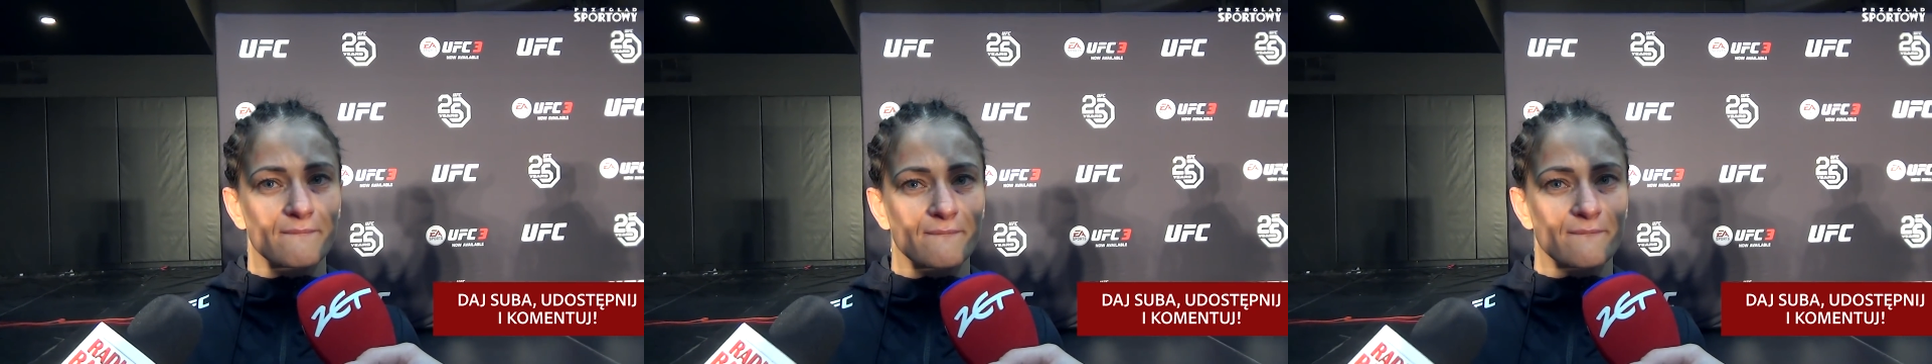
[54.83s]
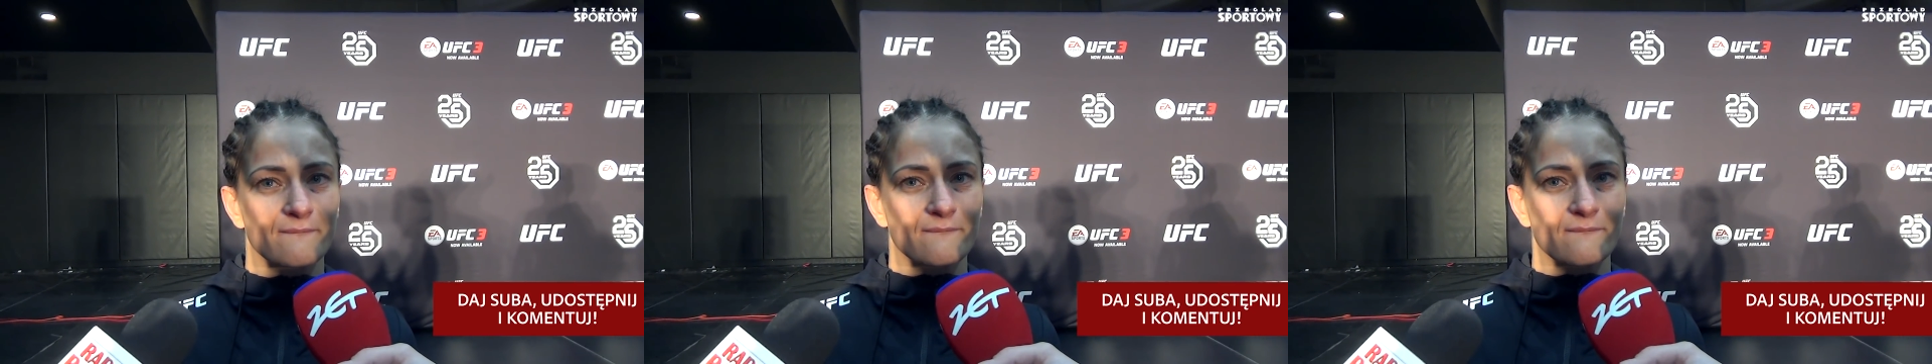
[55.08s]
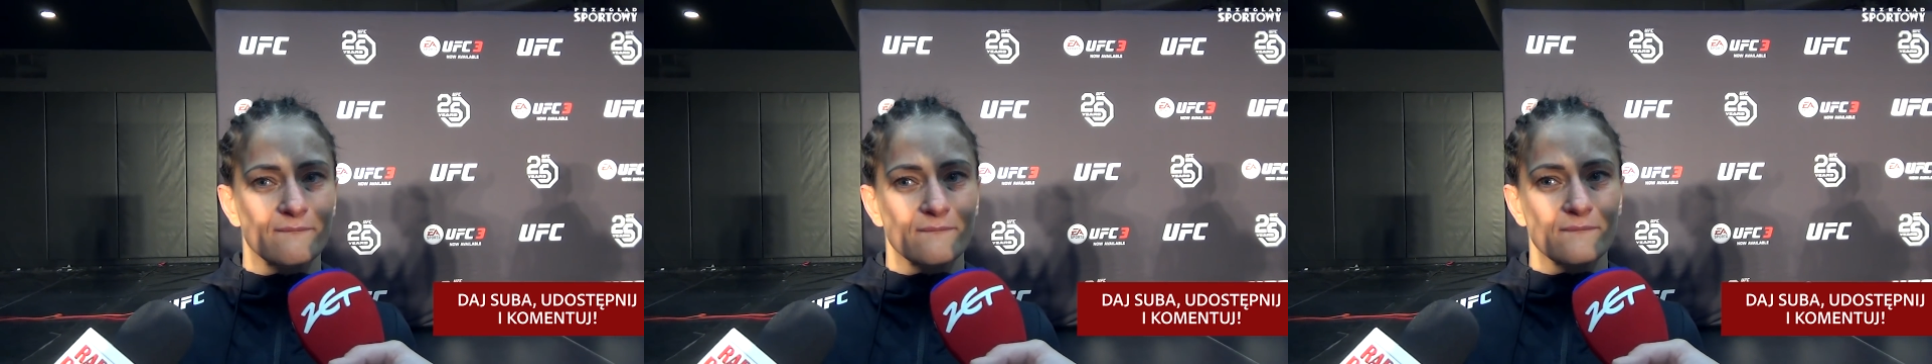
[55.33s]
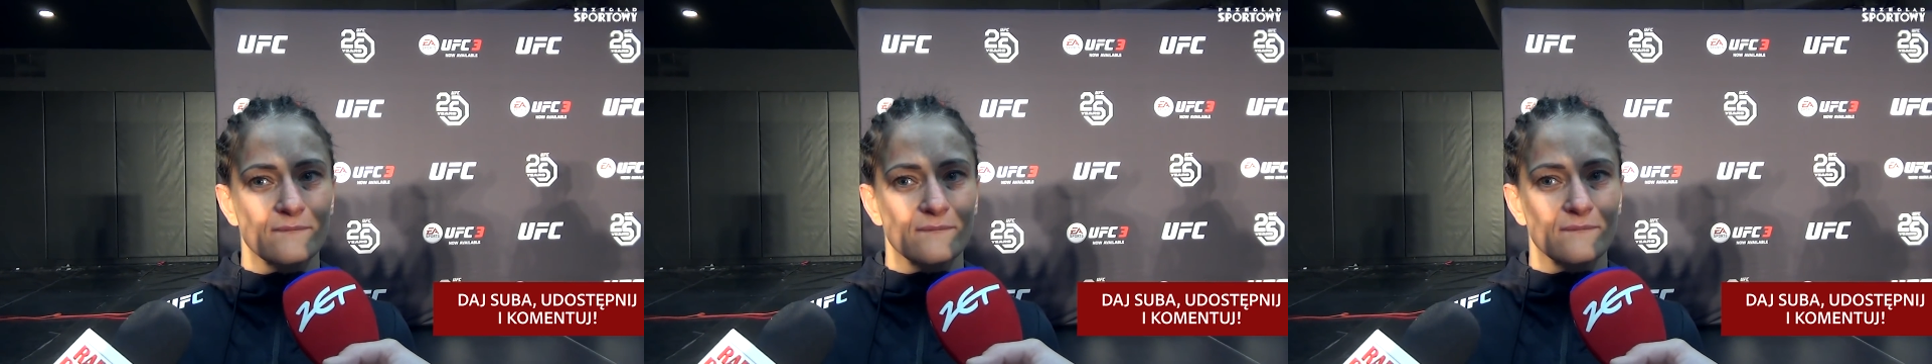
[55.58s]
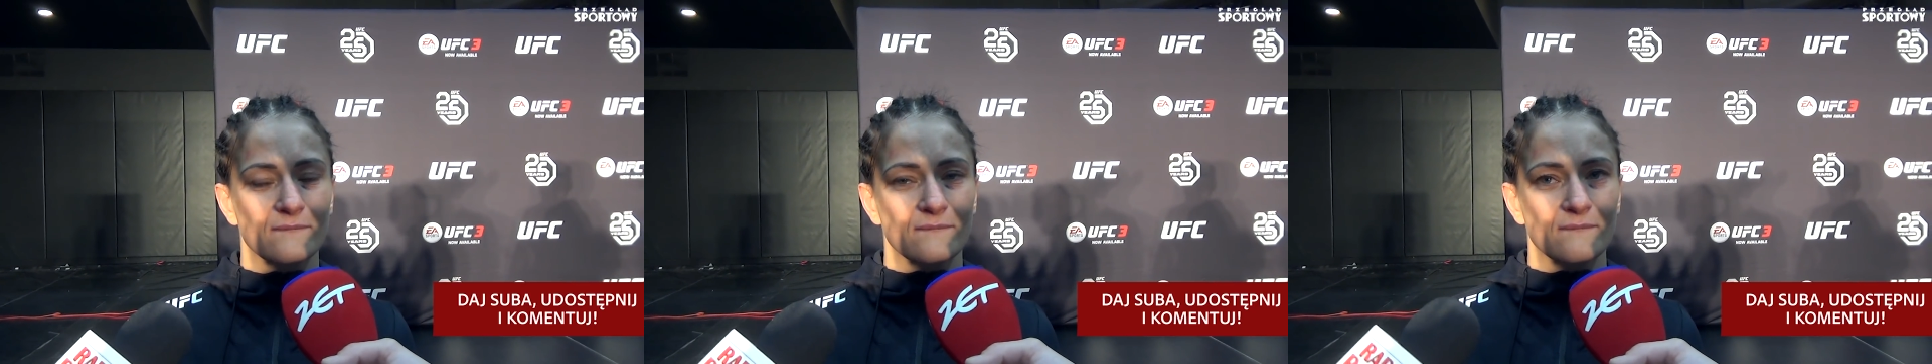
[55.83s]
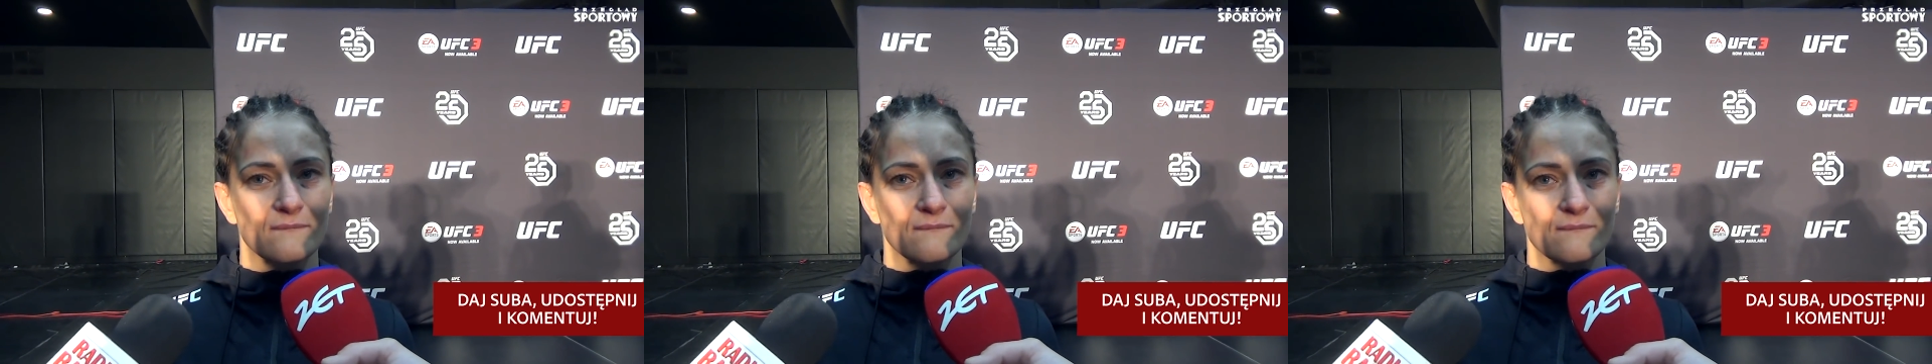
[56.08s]
to już jest, y,
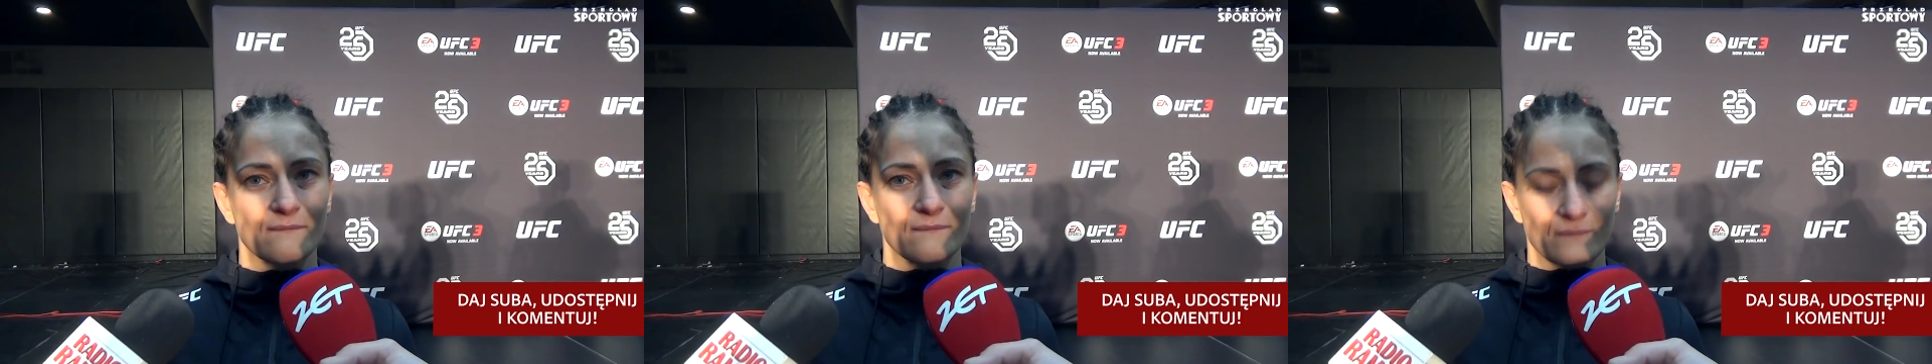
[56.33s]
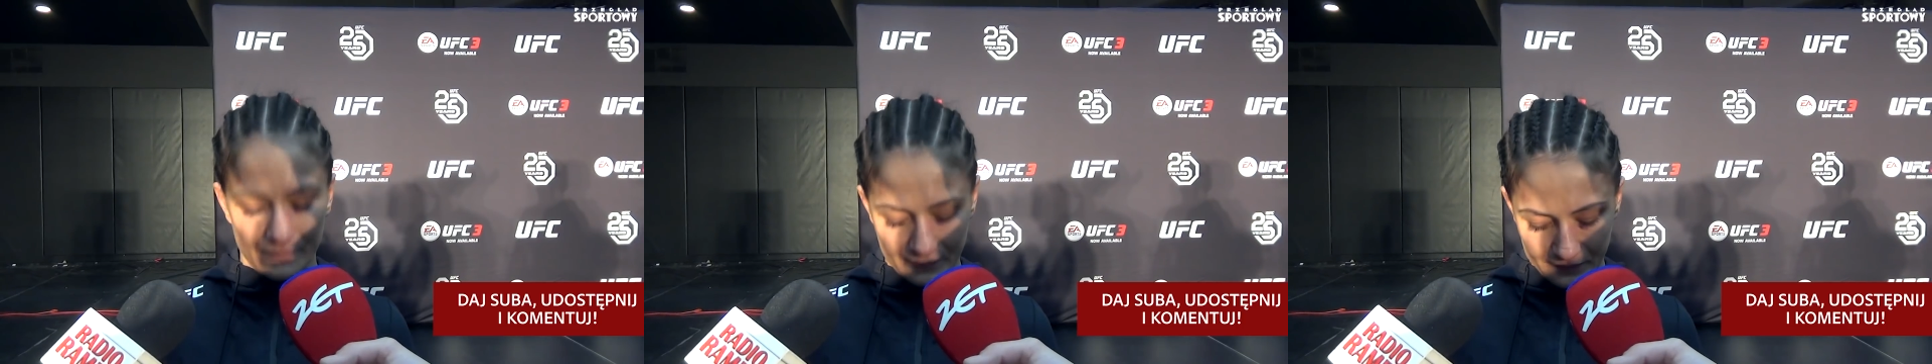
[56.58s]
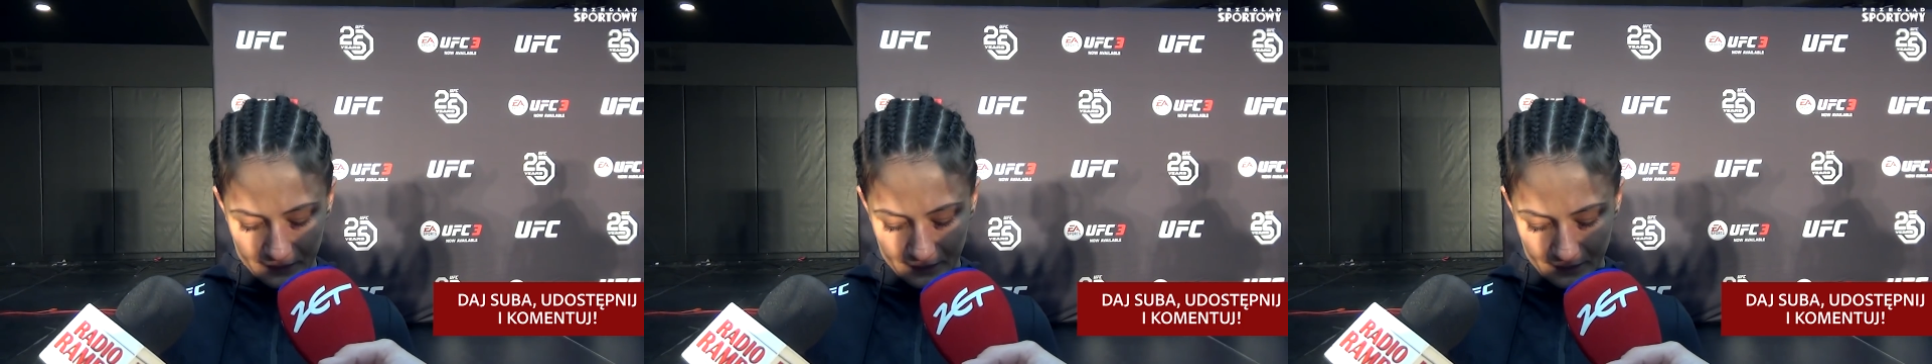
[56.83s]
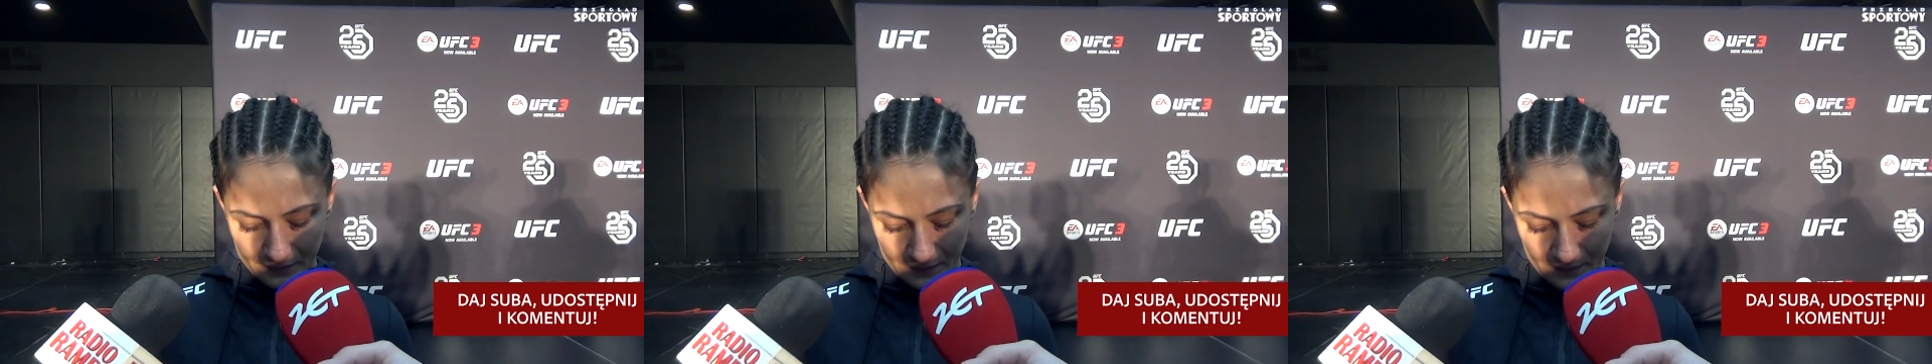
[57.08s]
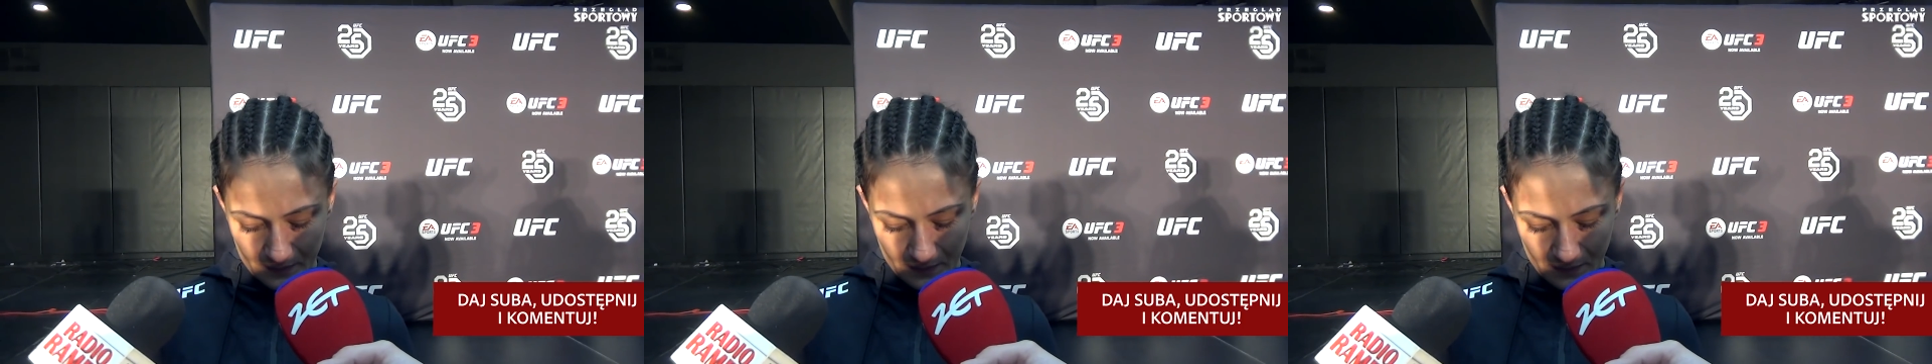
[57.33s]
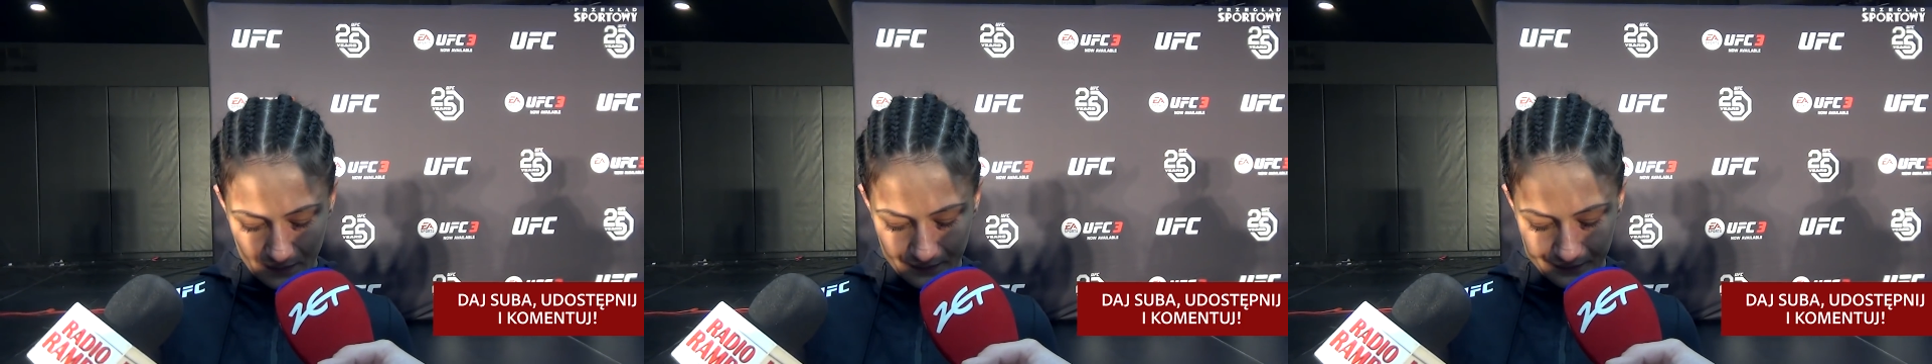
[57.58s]
jeśli chodzi o wszystkie takie działania
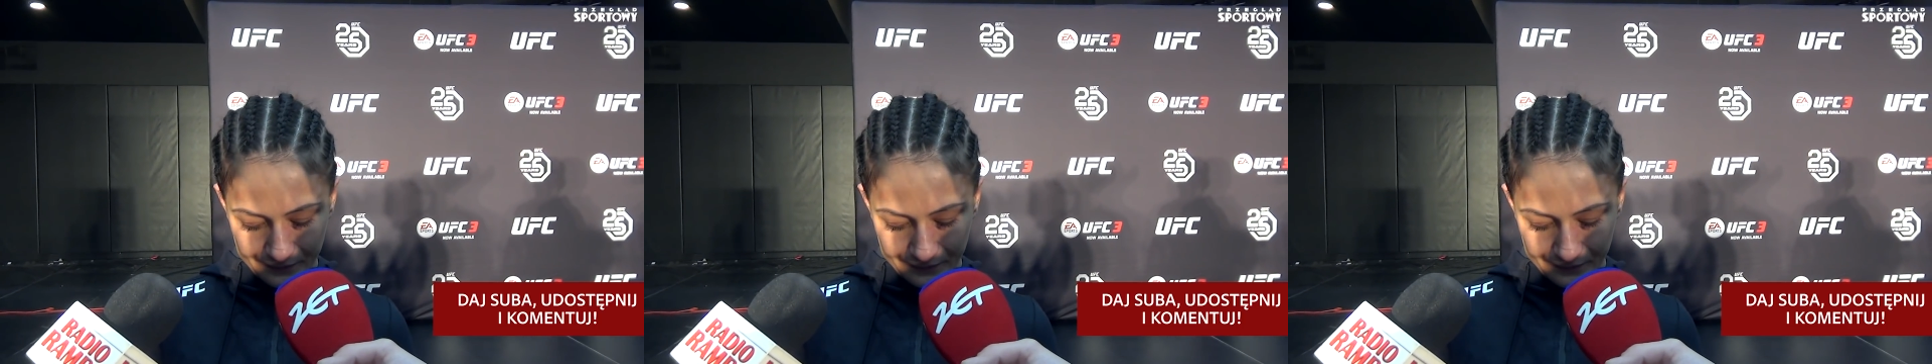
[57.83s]
promocyjne,